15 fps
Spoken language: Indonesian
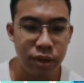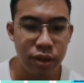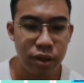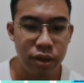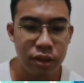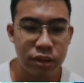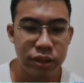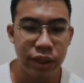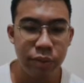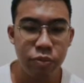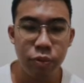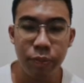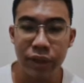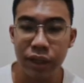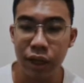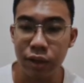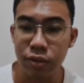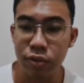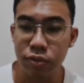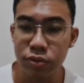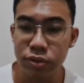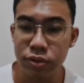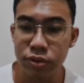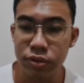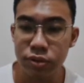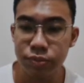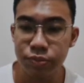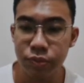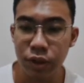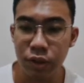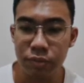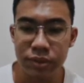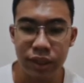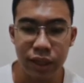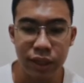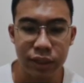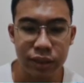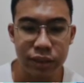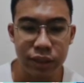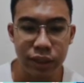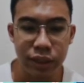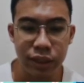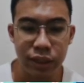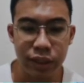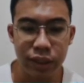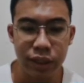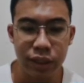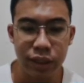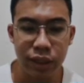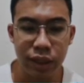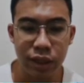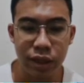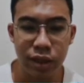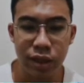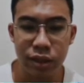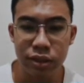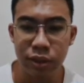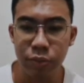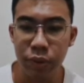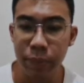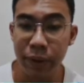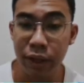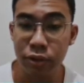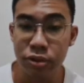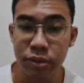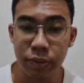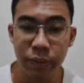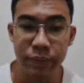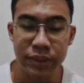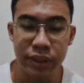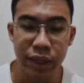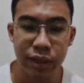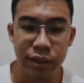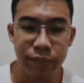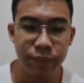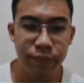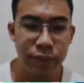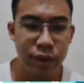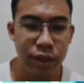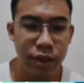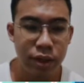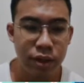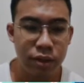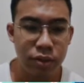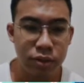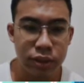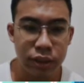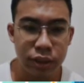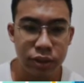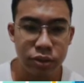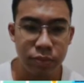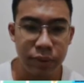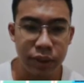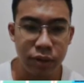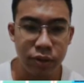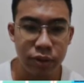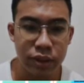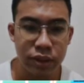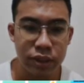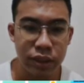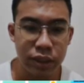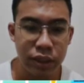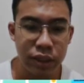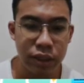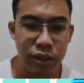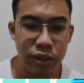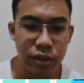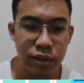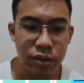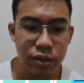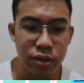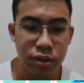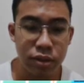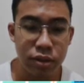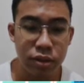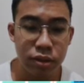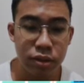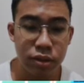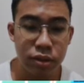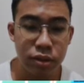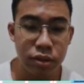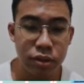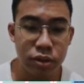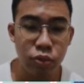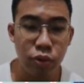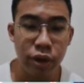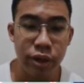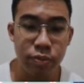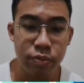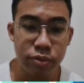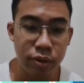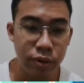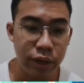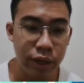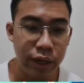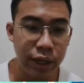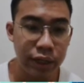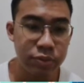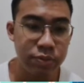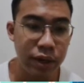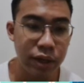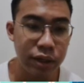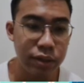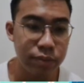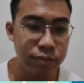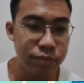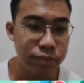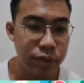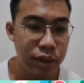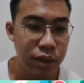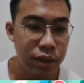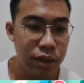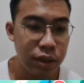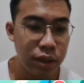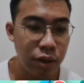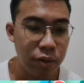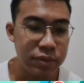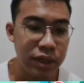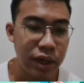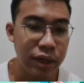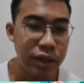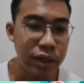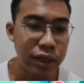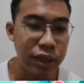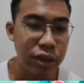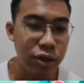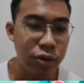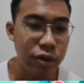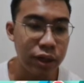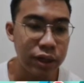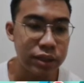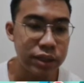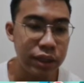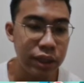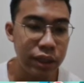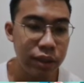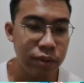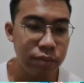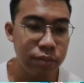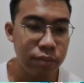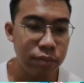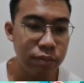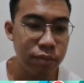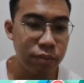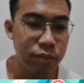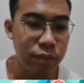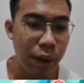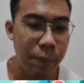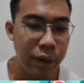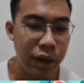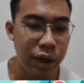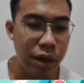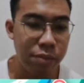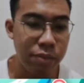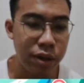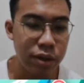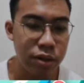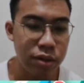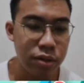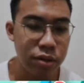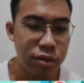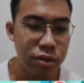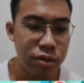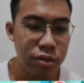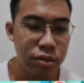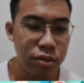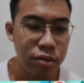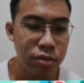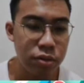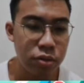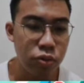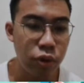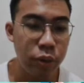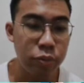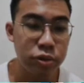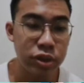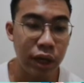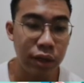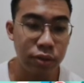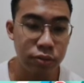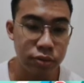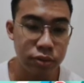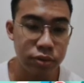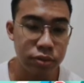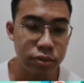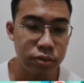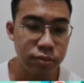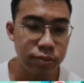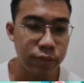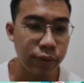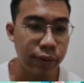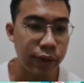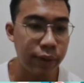1400, kalau misalkan ke sini kita 1500 lebih besar, terus kita coba taruh di sini 2000, oke okay, nice banget kalau misalkan kita taruh dekat sini, apakah nambah? 2100. Oke. Okay.